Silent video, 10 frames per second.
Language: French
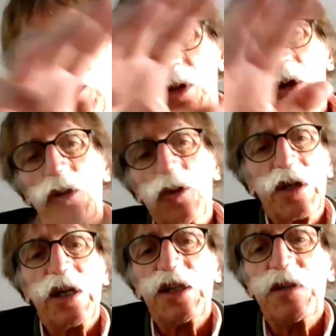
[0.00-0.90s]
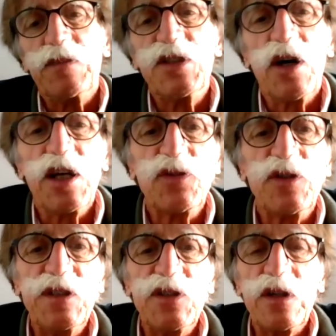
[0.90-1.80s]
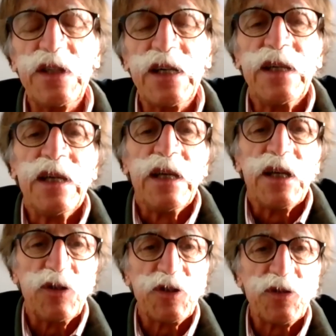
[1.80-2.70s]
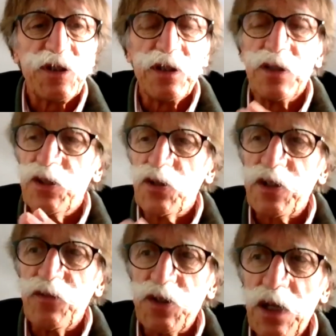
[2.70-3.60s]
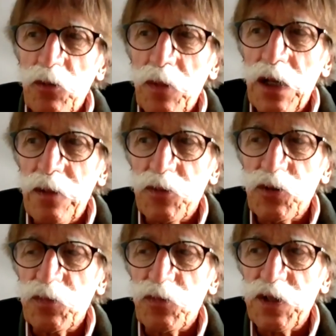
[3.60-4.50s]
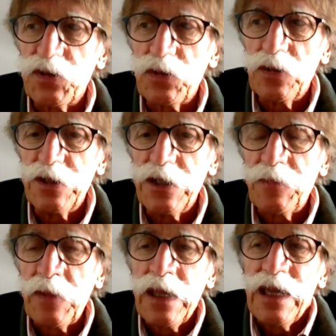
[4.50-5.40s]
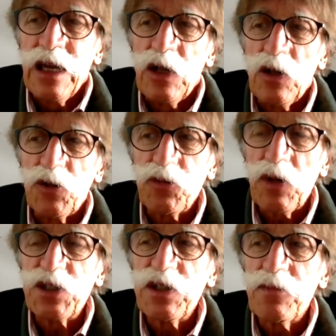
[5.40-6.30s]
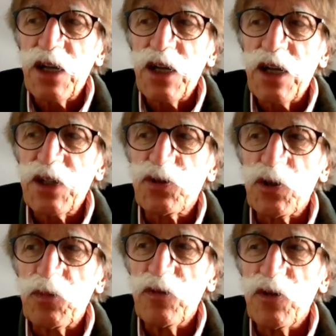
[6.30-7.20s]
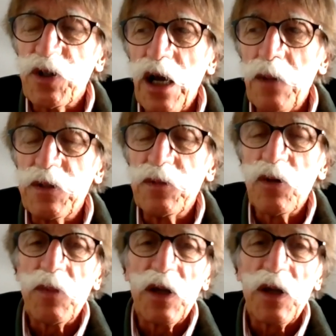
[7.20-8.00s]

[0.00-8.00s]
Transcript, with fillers: de, de, créer des mises en réseau, des mises en lien, que des, choses, des gens qui faisaient à peu près la même chose pouvaient se lier. Le troisième axe que je peux évoquer rapidement,